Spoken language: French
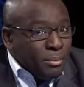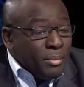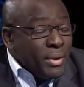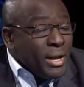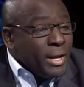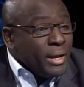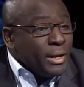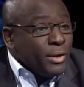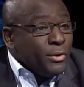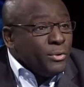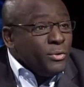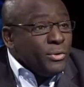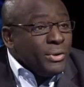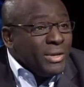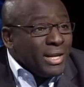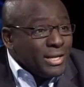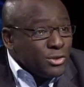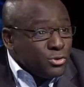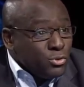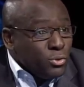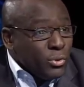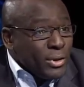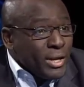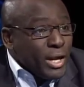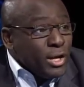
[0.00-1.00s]
mais une
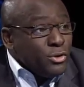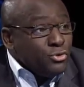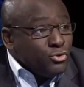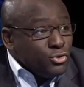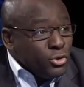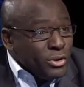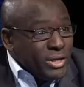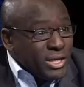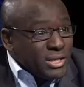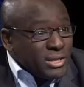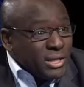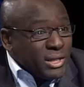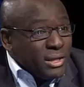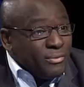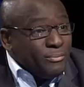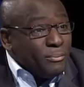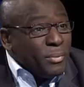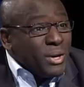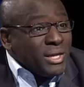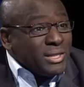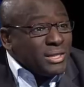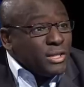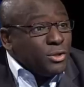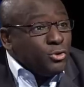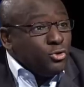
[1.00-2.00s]
nation qui a une jeunesse qui
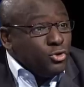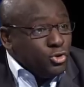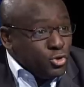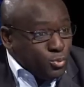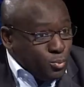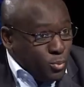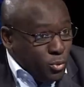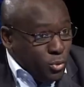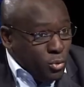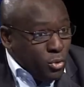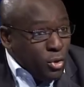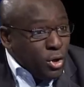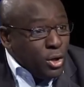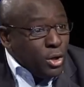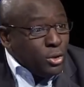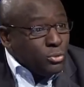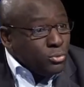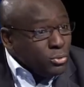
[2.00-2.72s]
pratique du sport